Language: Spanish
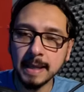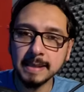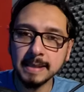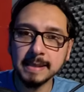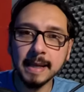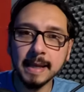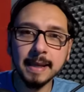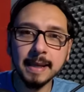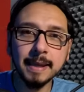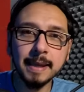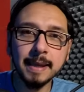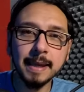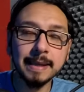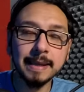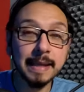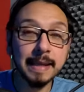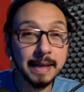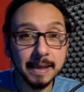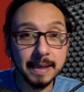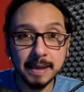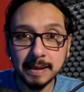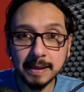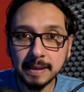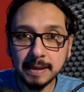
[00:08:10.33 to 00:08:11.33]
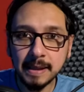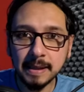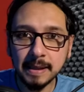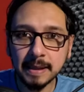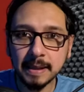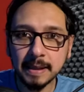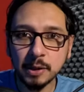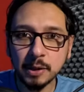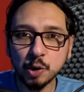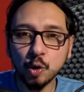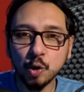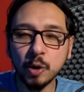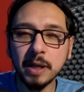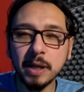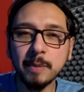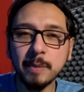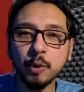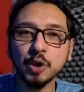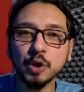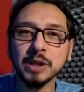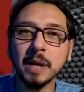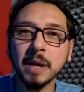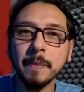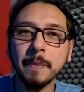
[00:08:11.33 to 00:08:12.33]
ya que en Argentina
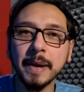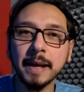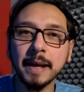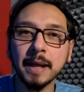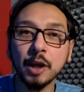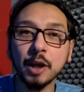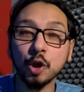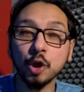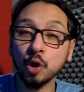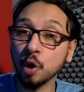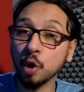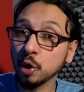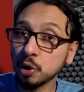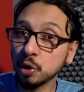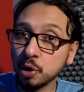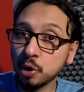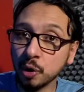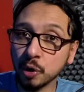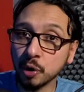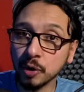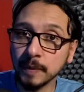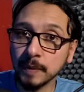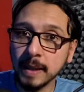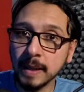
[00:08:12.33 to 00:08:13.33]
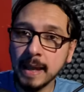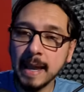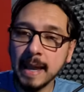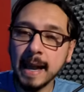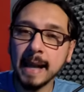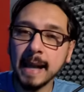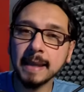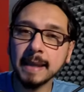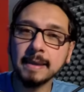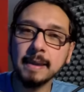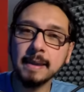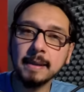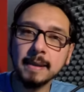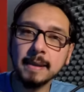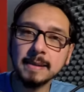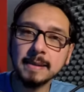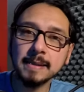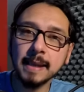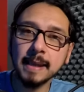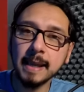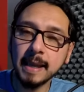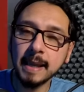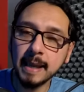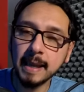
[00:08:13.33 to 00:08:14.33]
solemos llamar doctor a
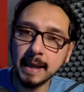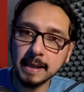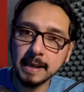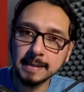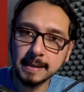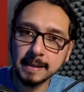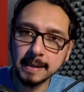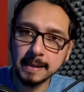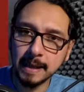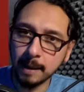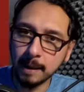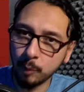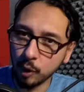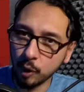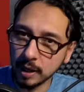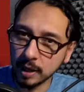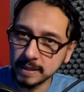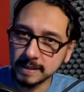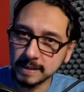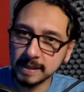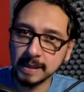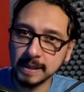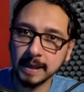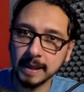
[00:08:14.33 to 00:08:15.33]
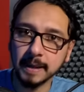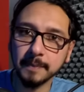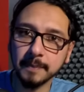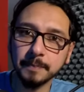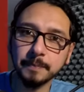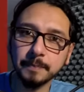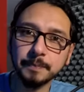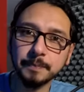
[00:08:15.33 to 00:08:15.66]
quienes ejercen la abogacía.